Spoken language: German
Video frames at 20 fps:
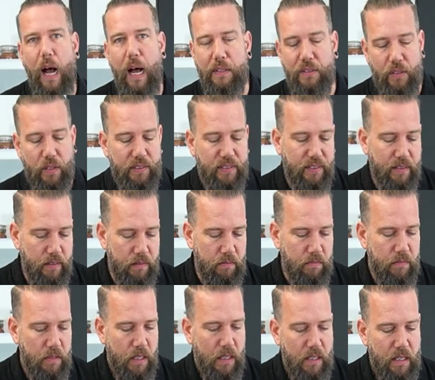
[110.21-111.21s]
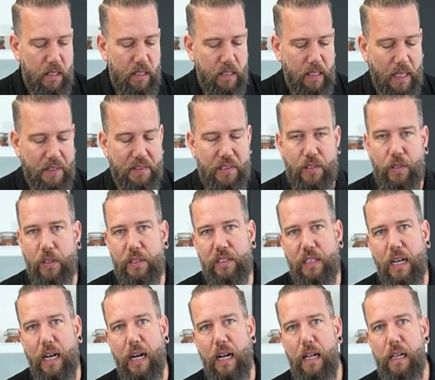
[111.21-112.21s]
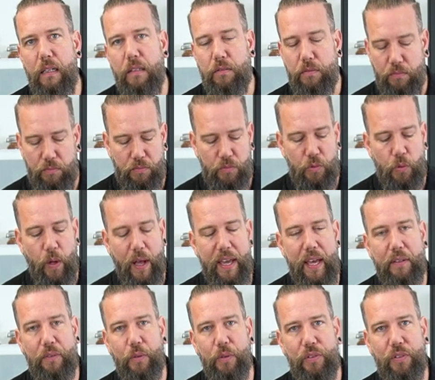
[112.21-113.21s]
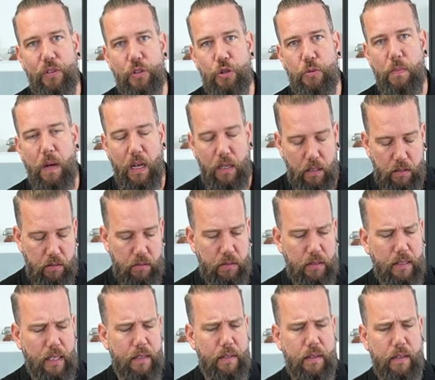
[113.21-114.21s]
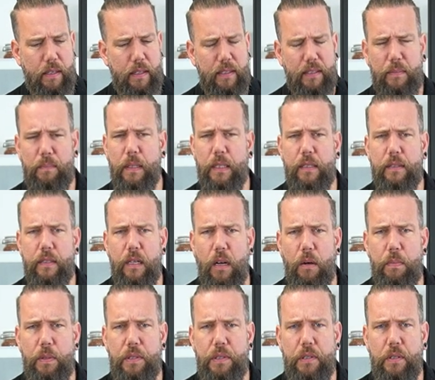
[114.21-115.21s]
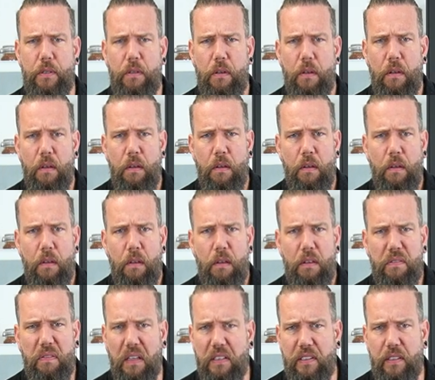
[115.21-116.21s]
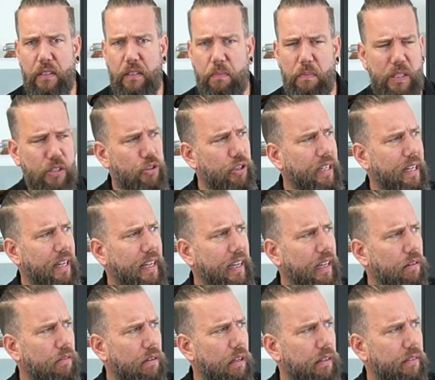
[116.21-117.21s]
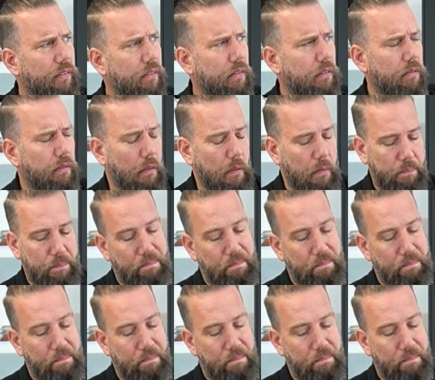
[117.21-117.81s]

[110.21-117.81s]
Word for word: Ansonsten ganz neutral, nur Erdnussgeschmack und dann isst man das, glaube ich, ich weiß nicht, mit Gelee oder so.